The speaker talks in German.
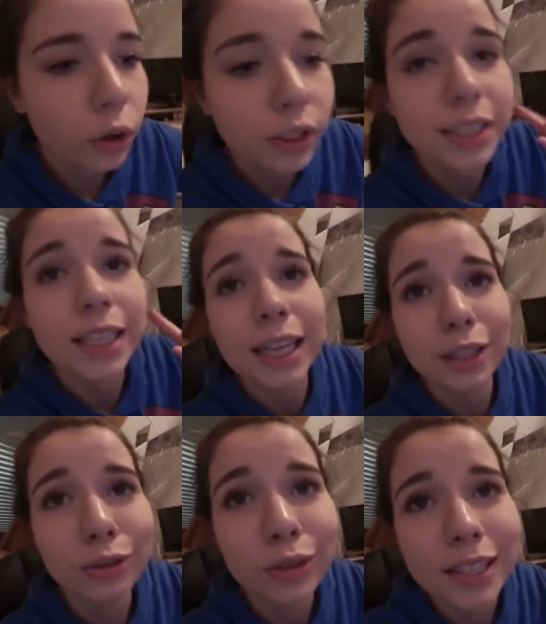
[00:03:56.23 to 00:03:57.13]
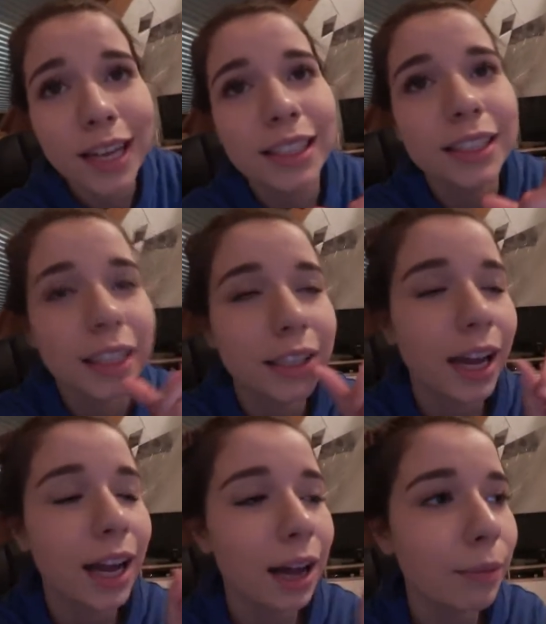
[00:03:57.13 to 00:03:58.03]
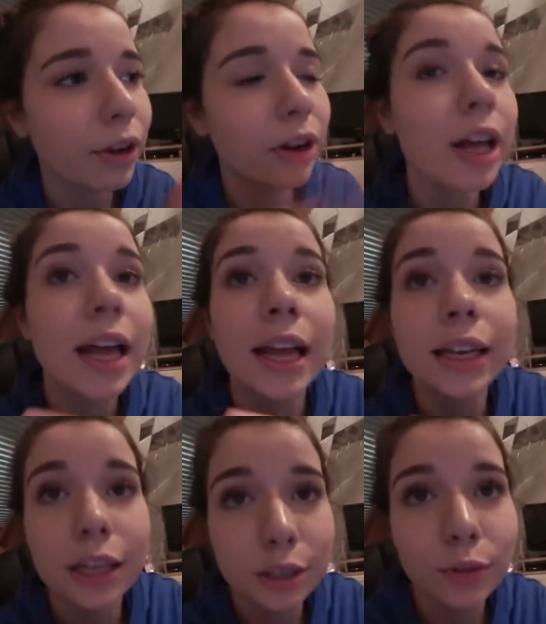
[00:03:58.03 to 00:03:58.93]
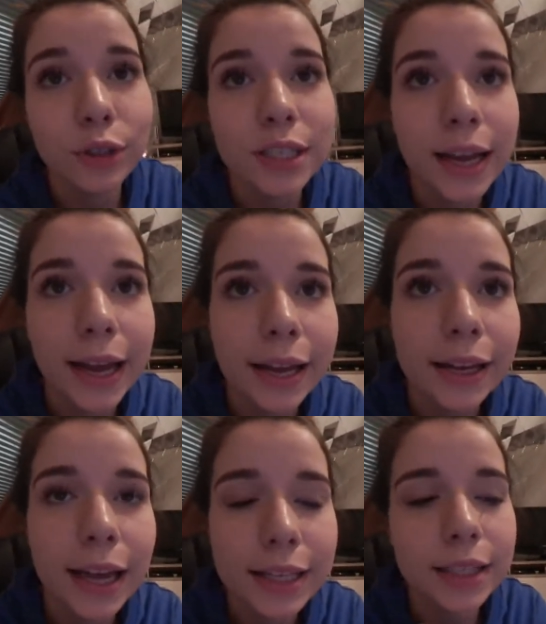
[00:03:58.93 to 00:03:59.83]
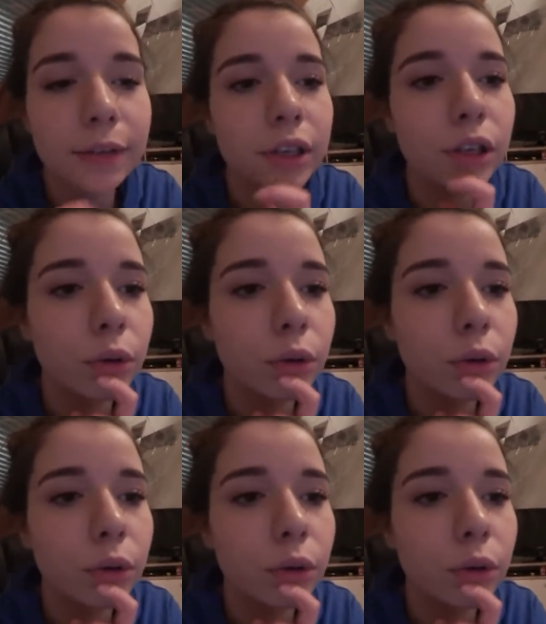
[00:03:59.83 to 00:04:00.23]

Und da sind echt coole Sachen drin, aber dazu wird es ein extra Video